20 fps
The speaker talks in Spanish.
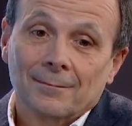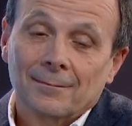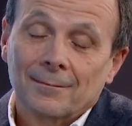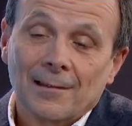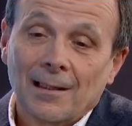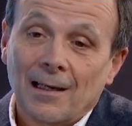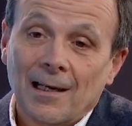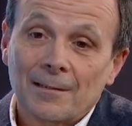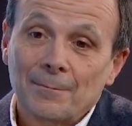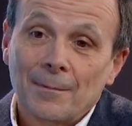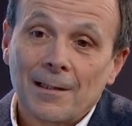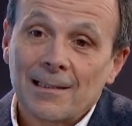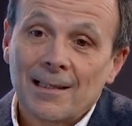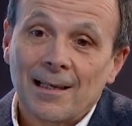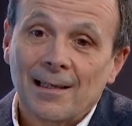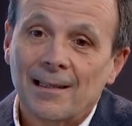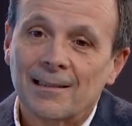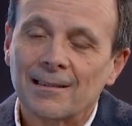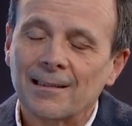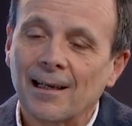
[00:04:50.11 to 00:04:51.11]
de las más
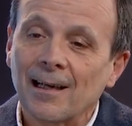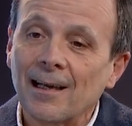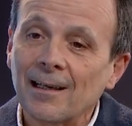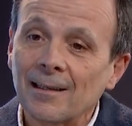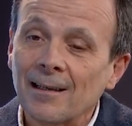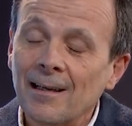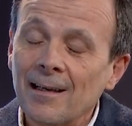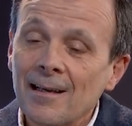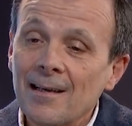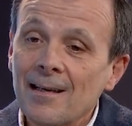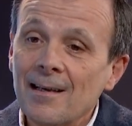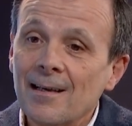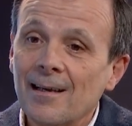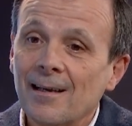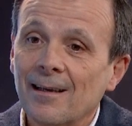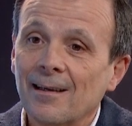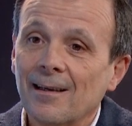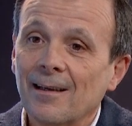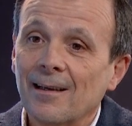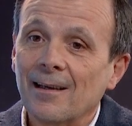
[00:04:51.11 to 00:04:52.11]
sanas que hay,
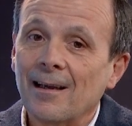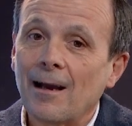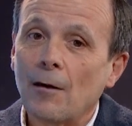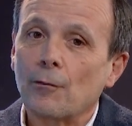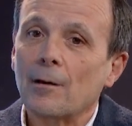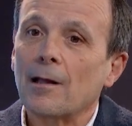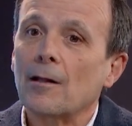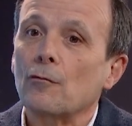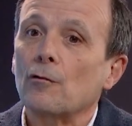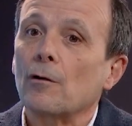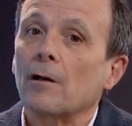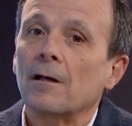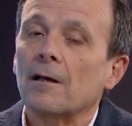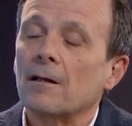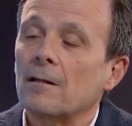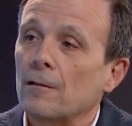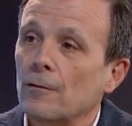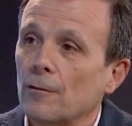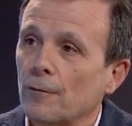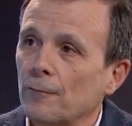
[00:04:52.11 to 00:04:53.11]
aunado un ejercicio